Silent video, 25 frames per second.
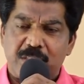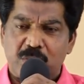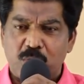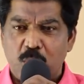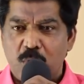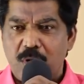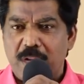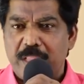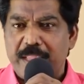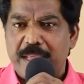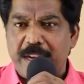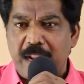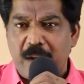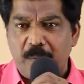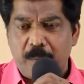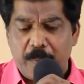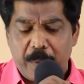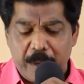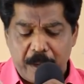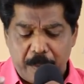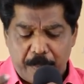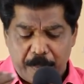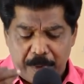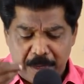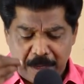சொன்னதை நான்
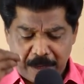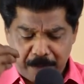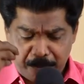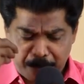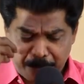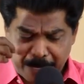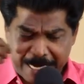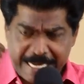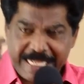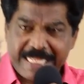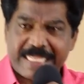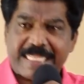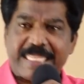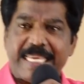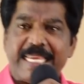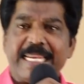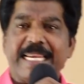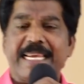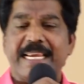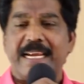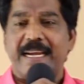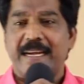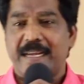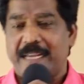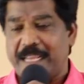ப படித்தேன்
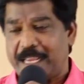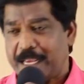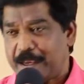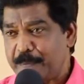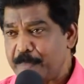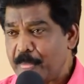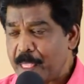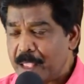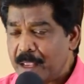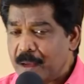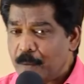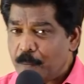கேட்டேன்